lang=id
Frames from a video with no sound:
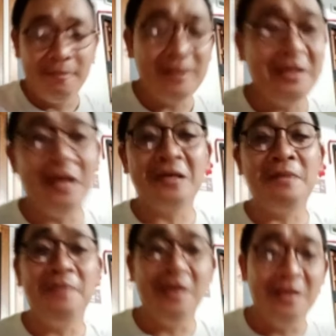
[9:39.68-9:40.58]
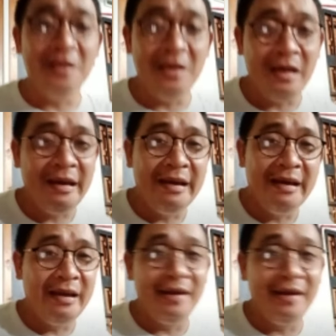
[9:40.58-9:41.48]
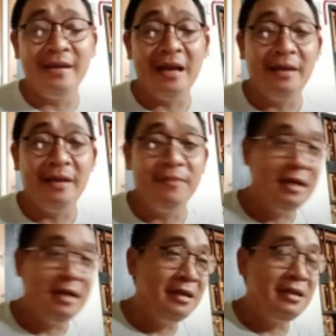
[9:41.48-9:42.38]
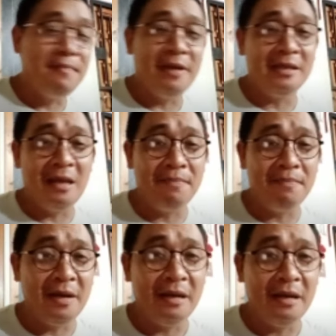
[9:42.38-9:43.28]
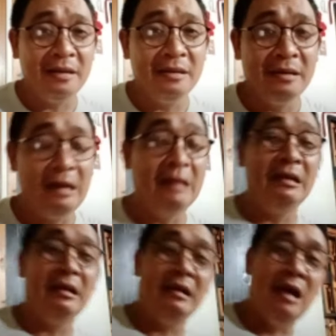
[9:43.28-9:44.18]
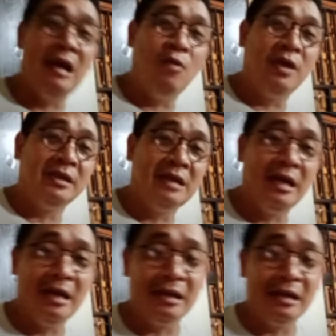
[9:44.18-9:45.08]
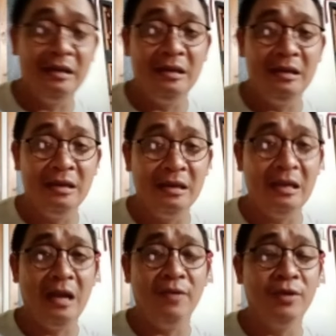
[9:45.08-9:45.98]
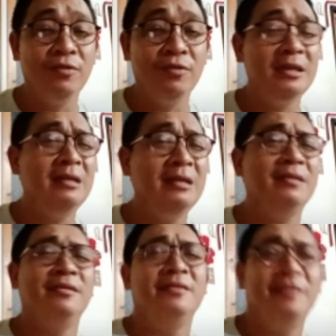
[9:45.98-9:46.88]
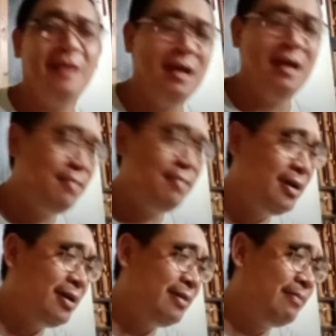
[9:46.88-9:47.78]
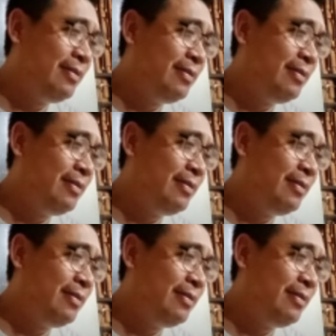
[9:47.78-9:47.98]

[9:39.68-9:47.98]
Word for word: masih anggap dia ini eh ya mau cari siapa siapa nah, dia lawan saya kayak gini kayak lawan kuat lama.